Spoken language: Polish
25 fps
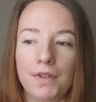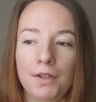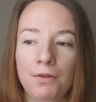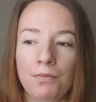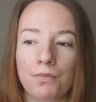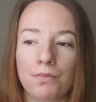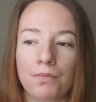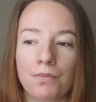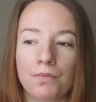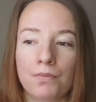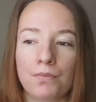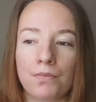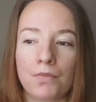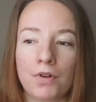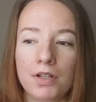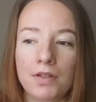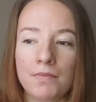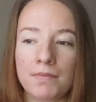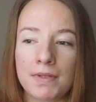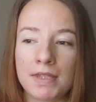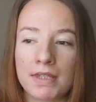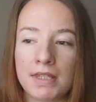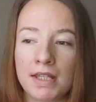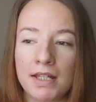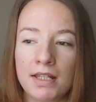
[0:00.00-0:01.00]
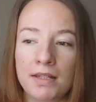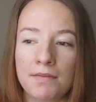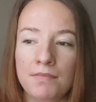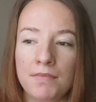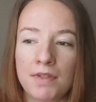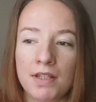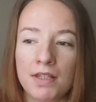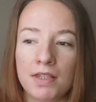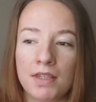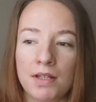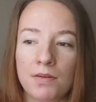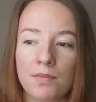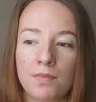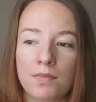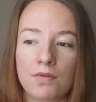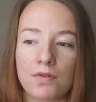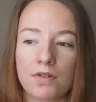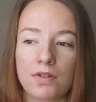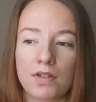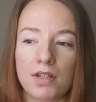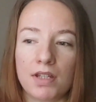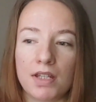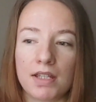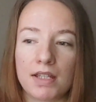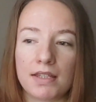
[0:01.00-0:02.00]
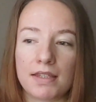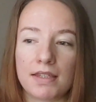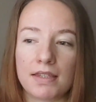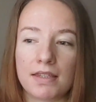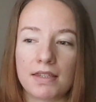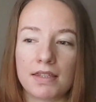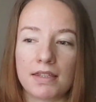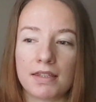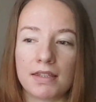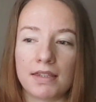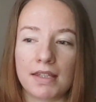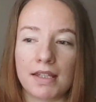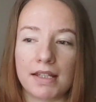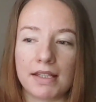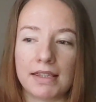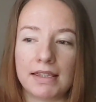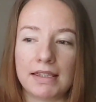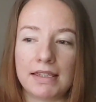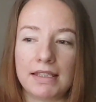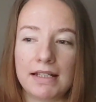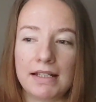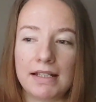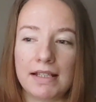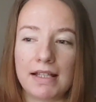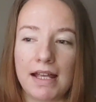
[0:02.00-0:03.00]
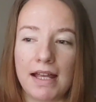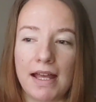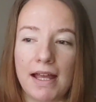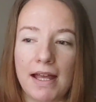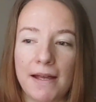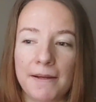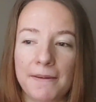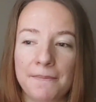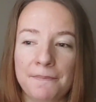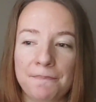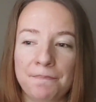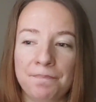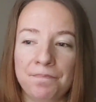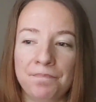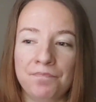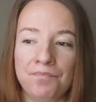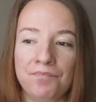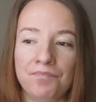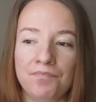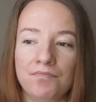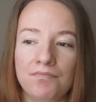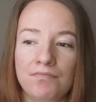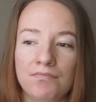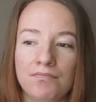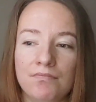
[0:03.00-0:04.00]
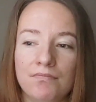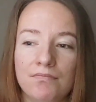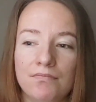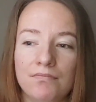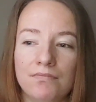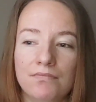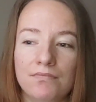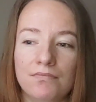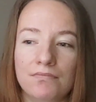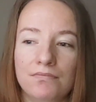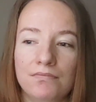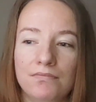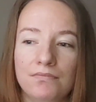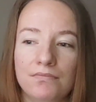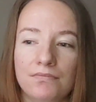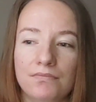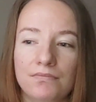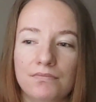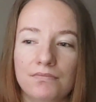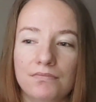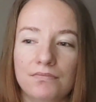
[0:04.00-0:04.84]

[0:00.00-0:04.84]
Moim zdaniem ten e-book jest na tyle mm,